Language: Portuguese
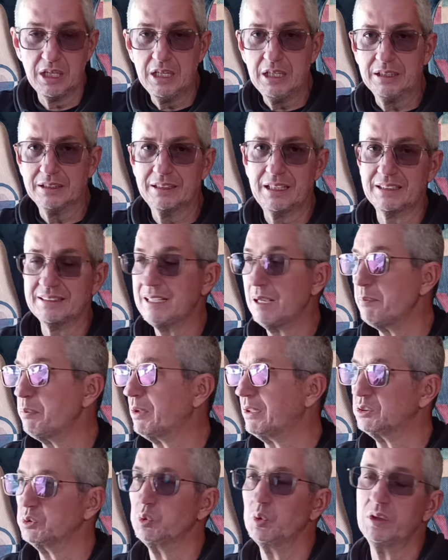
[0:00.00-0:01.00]
das épocas
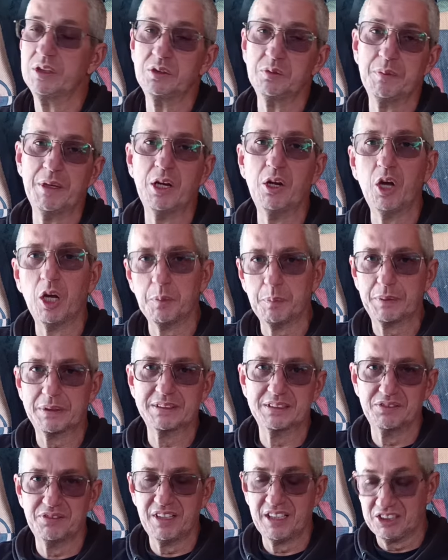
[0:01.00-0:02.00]
do ano melhor para se
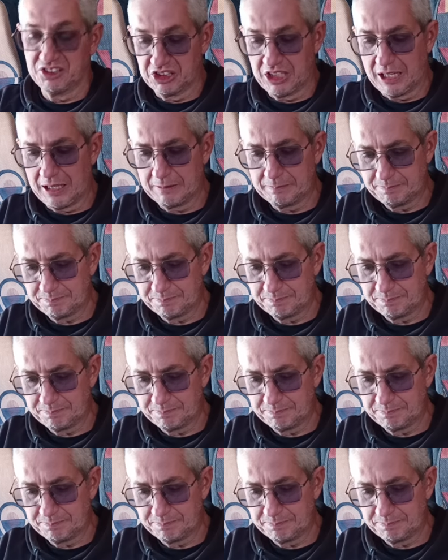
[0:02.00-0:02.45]
viajar,